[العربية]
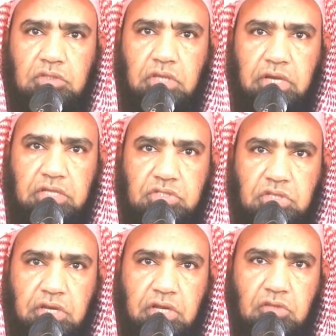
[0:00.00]
وانتهى
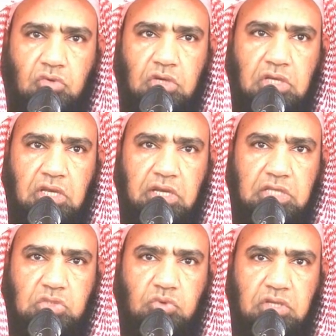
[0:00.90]
السند إلى
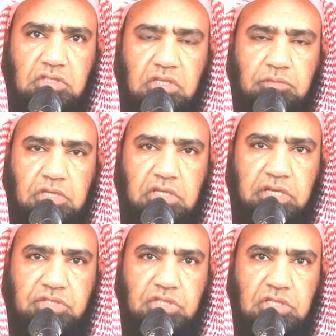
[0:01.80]
الأسود ابن
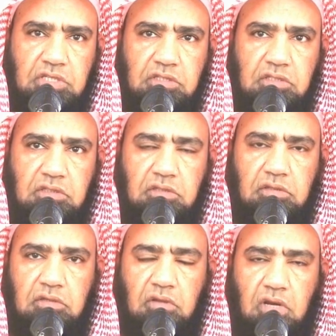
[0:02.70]
يزيد
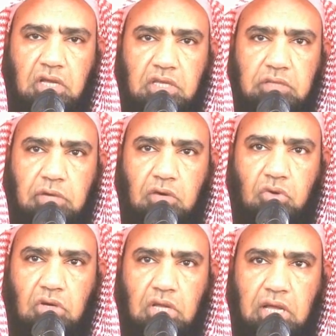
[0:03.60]

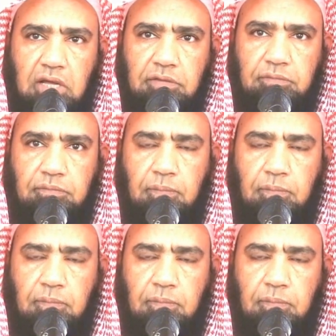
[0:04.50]
رحمه الله